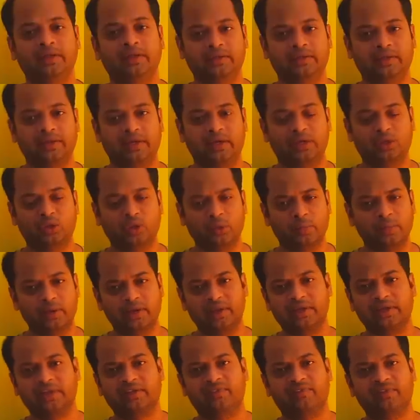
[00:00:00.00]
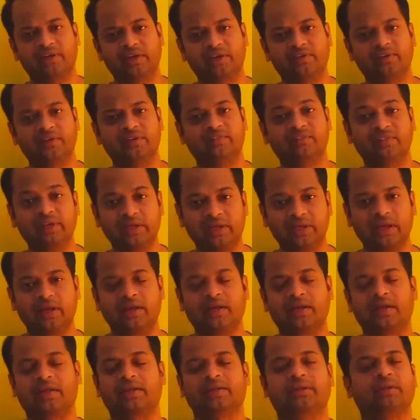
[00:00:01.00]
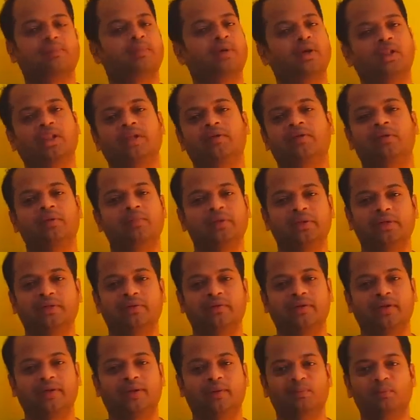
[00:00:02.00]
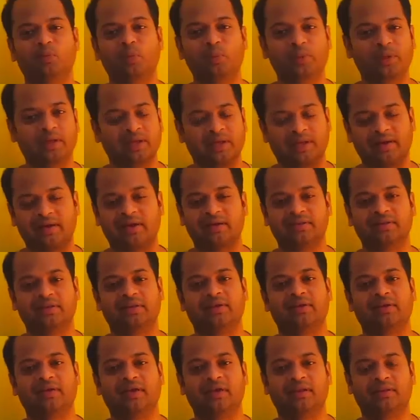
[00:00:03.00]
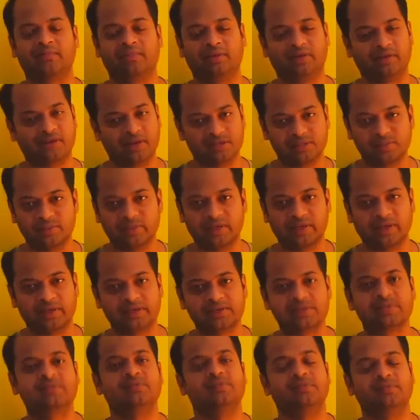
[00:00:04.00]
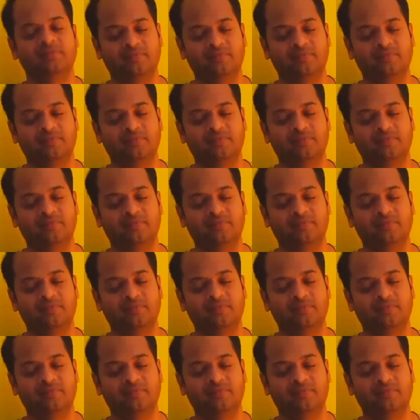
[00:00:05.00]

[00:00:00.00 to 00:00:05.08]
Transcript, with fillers: இந்த எலக்ட்ரோ மேக்னெட்டிக் ஃபீல்டு வந்து வீக்காக இருக்கிற இடத்துல மட்டும் தான் வருமே தவிர பூமியில் எல்லா இடத்துலலாம் அந்த மாதிரி காஸ்மிக் ரேஸ்